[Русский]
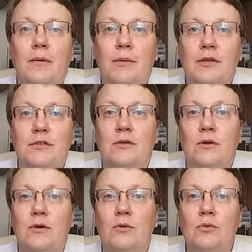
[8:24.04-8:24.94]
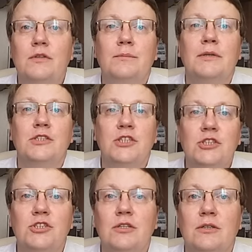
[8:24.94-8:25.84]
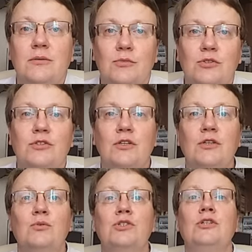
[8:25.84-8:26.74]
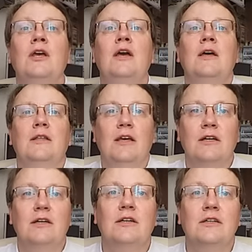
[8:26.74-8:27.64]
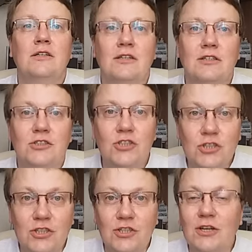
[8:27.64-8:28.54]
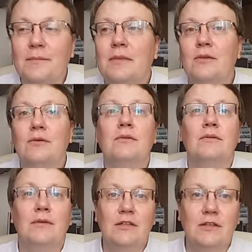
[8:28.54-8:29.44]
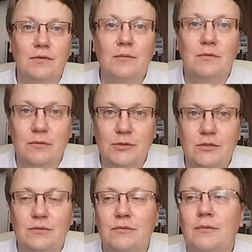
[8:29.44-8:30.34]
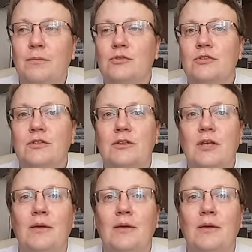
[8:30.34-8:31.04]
Бориса Вудса прочерчена, можно сказать, очень так э, жирненько. Ну, в этот фильм вообще, можно сказать,